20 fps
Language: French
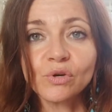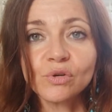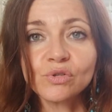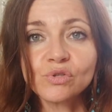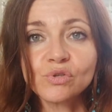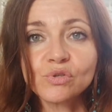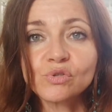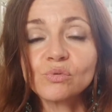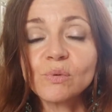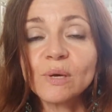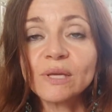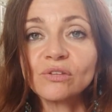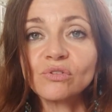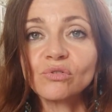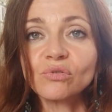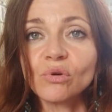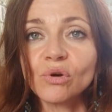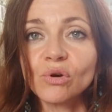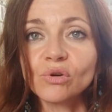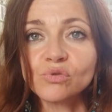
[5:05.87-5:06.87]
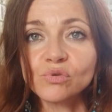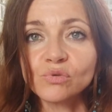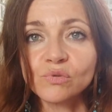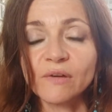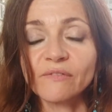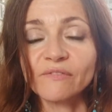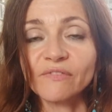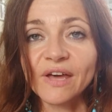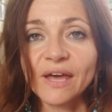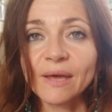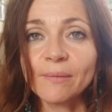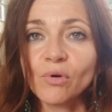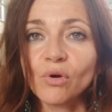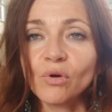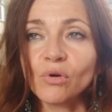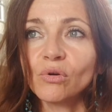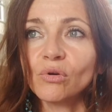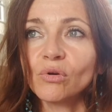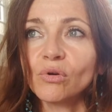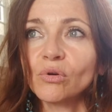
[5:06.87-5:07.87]
je souhaite que ce soit
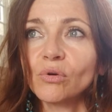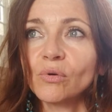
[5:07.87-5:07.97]
vraiment